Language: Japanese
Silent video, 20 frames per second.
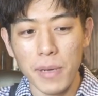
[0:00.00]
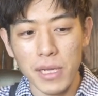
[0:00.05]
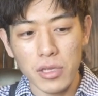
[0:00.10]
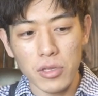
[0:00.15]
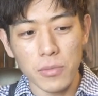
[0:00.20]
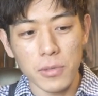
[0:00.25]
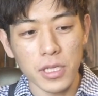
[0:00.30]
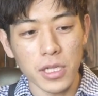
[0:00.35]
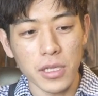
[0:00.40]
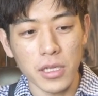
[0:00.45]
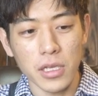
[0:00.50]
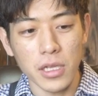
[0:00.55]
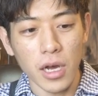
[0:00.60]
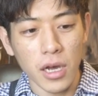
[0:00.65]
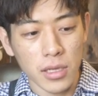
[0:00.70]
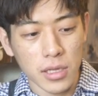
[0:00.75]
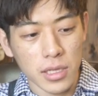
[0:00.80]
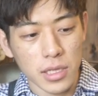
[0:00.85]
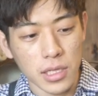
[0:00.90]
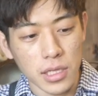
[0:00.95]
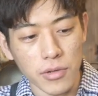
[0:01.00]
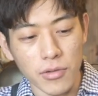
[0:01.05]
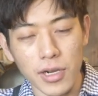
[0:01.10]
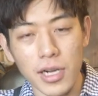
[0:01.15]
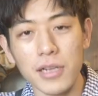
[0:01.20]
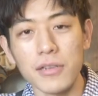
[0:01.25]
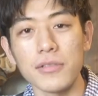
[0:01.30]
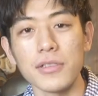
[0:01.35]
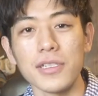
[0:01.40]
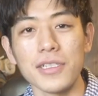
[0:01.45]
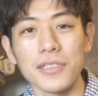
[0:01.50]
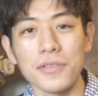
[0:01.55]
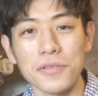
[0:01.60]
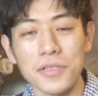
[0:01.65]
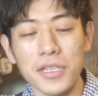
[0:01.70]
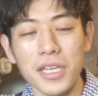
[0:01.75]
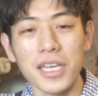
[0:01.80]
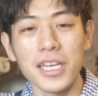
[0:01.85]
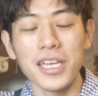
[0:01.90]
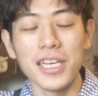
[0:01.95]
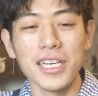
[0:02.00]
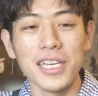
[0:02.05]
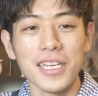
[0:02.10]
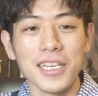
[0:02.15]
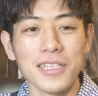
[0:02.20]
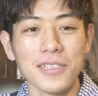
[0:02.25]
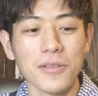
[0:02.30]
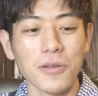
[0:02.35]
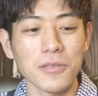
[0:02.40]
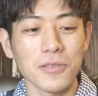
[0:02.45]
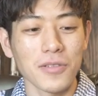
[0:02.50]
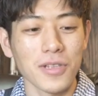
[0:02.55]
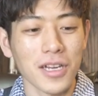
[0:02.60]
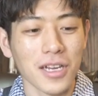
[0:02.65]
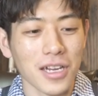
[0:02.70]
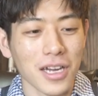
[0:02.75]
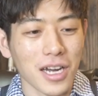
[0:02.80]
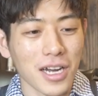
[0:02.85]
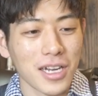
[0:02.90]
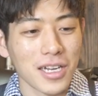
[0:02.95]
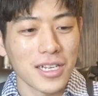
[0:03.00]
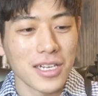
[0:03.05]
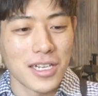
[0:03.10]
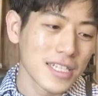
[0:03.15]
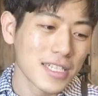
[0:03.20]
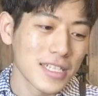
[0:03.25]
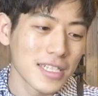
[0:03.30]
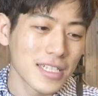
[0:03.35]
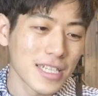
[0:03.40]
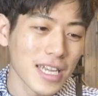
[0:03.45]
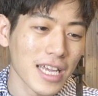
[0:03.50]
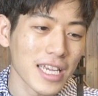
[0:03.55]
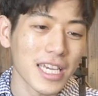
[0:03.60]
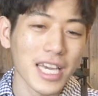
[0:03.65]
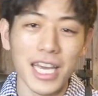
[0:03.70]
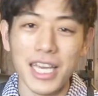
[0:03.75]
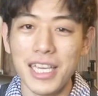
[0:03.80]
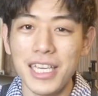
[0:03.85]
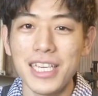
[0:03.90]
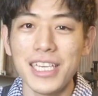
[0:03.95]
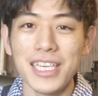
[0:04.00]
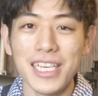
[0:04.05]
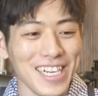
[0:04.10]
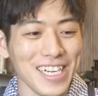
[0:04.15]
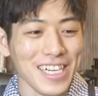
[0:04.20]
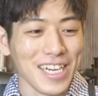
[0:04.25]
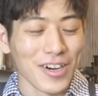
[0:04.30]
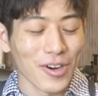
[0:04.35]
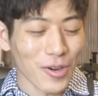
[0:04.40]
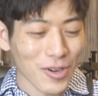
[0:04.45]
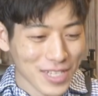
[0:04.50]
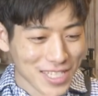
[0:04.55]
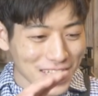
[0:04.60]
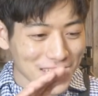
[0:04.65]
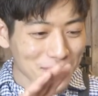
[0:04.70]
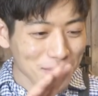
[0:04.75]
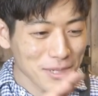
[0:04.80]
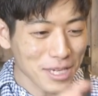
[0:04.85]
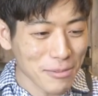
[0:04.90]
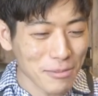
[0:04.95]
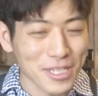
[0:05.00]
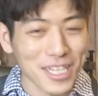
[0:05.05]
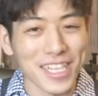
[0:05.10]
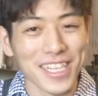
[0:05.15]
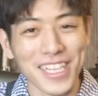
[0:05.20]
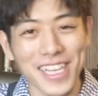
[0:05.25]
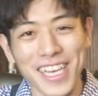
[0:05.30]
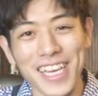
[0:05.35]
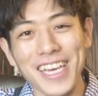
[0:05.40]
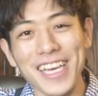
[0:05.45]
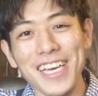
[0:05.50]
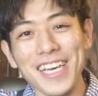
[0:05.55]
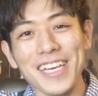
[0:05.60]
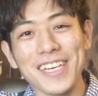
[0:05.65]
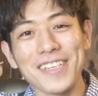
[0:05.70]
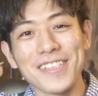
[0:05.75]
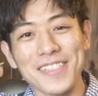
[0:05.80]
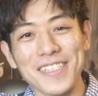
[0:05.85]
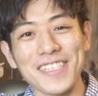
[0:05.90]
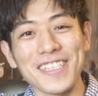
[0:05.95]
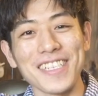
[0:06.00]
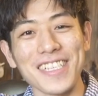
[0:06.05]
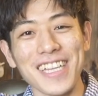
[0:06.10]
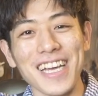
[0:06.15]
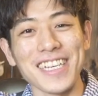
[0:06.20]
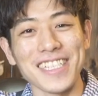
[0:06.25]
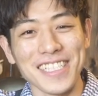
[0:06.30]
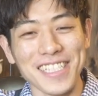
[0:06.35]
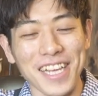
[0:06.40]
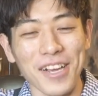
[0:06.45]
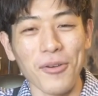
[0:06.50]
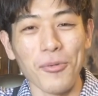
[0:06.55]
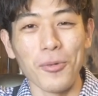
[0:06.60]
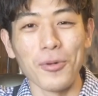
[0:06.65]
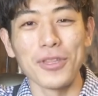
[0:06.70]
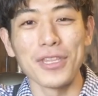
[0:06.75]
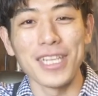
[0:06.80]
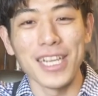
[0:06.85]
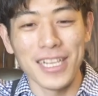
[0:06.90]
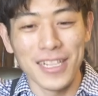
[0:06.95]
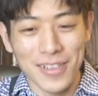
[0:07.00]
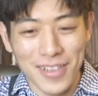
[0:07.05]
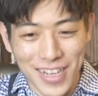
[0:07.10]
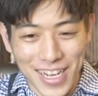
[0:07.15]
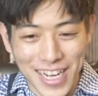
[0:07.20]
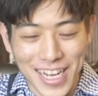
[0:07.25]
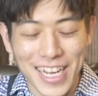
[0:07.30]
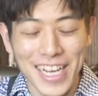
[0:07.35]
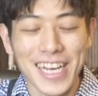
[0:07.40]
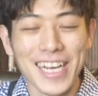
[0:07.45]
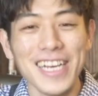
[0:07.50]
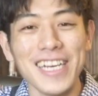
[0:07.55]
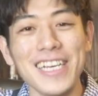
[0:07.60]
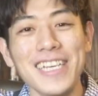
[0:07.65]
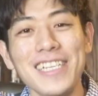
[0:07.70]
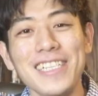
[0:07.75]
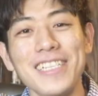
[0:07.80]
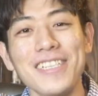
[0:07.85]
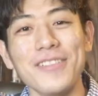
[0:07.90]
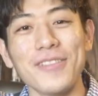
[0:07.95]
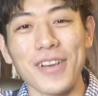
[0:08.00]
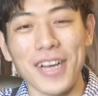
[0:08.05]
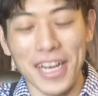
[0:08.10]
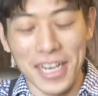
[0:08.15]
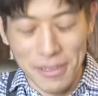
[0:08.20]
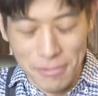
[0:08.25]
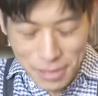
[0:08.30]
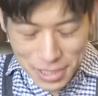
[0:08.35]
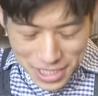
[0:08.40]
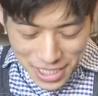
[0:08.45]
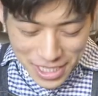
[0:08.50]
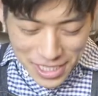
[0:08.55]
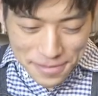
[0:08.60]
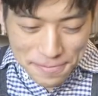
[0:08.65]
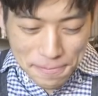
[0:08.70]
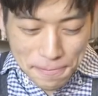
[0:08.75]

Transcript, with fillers: パッと見た時あってわかるんですよね。そうするとなんか再会、あ久しぶりみたいなね、靴に対して思ったりとかっていうのがありました。